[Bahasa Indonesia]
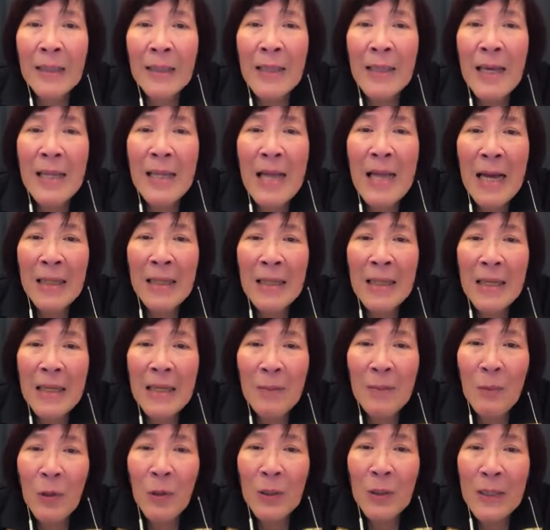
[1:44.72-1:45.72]
Tidak
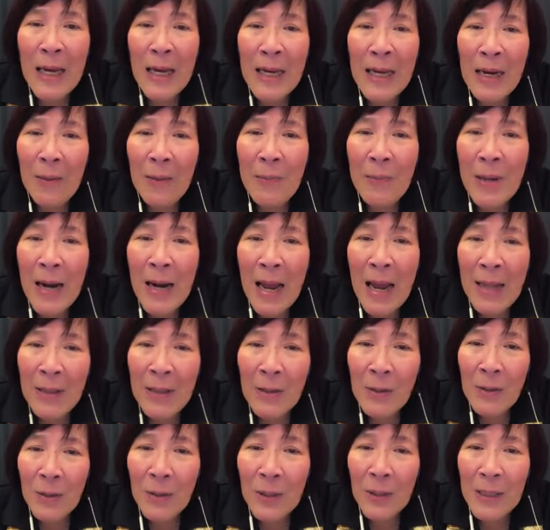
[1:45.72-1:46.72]
disebutkan lebih
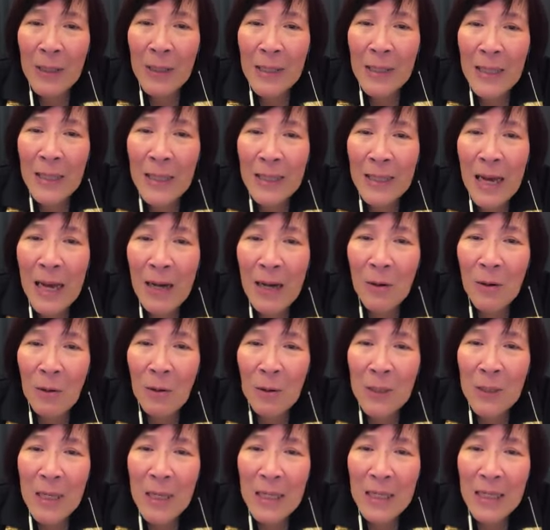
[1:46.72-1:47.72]
lanjut tentang
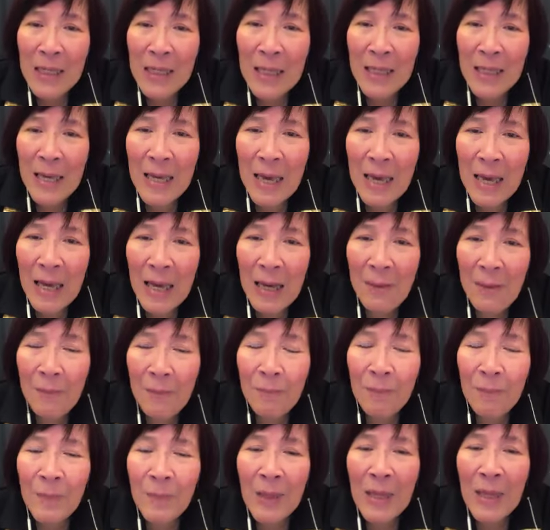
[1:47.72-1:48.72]
kondisinya.
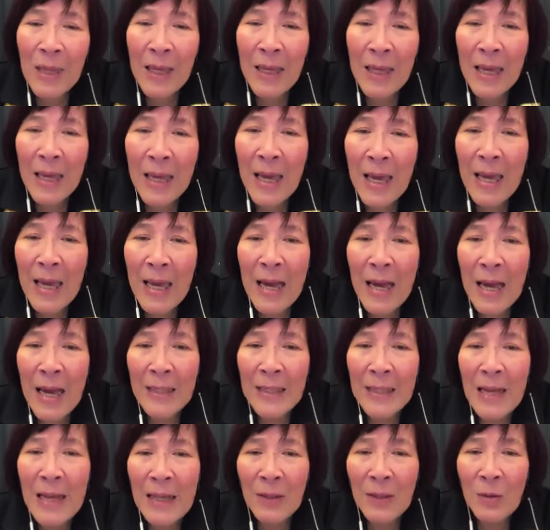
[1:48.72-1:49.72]

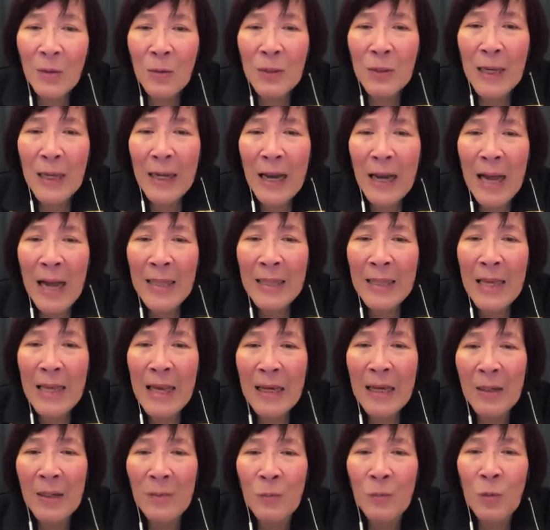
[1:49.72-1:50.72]
Hingga satu
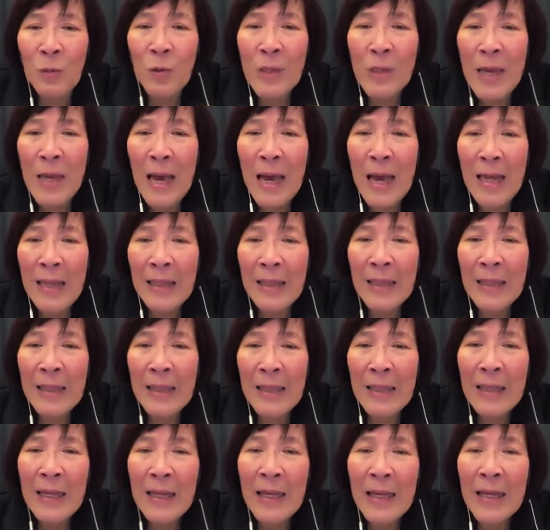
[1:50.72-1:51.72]
dekade kemudian,
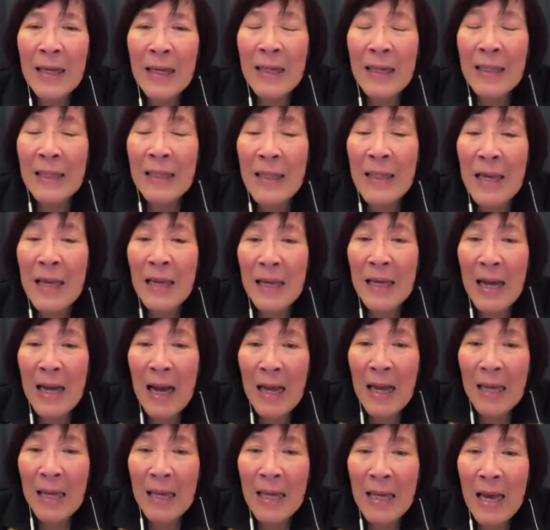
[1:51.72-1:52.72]

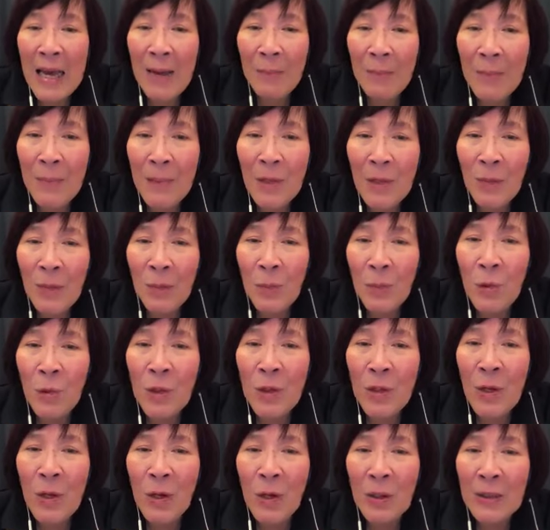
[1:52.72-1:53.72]
ketika ia
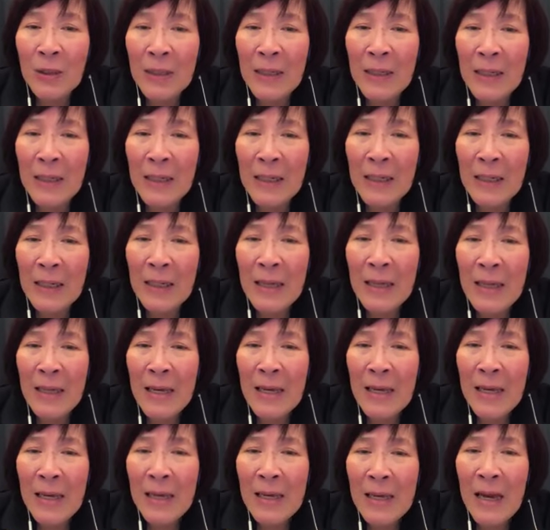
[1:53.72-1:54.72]
menemui dokter
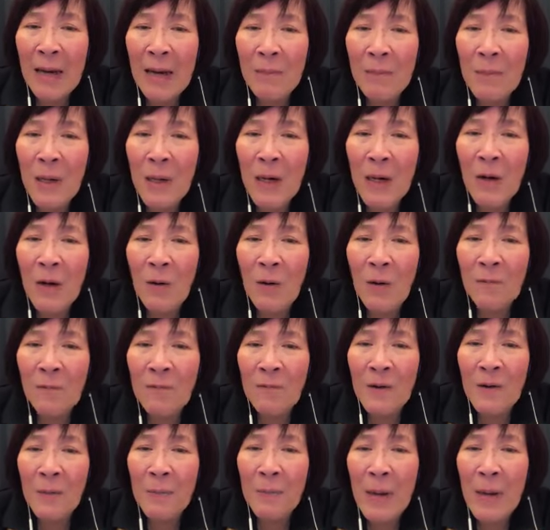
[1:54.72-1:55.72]
yang
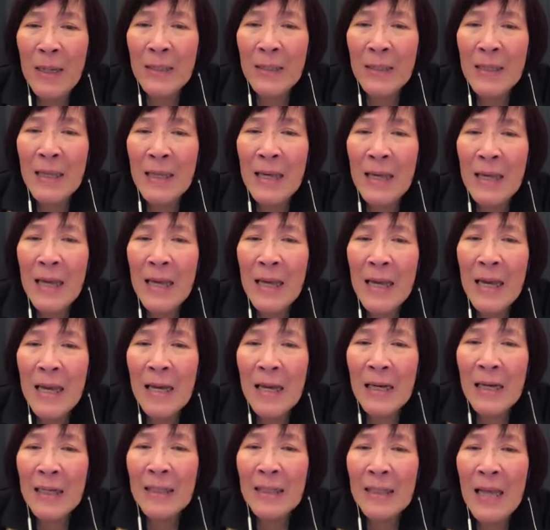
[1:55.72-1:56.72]
mengkonfirmasi
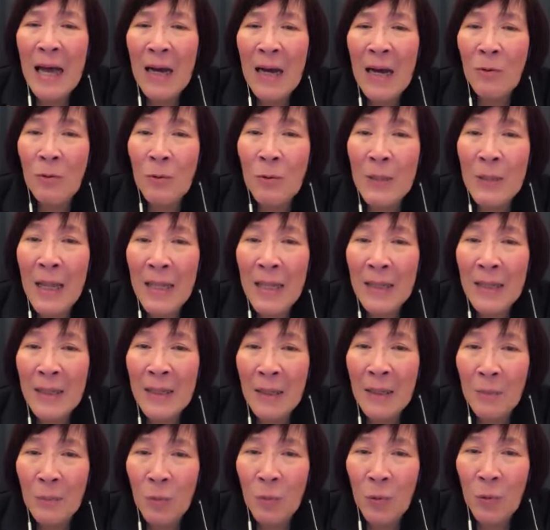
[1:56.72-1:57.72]
ketakutan
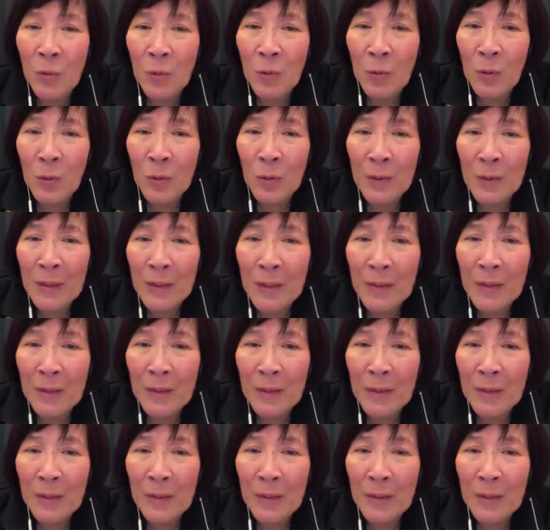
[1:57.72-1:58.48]
terburuknya.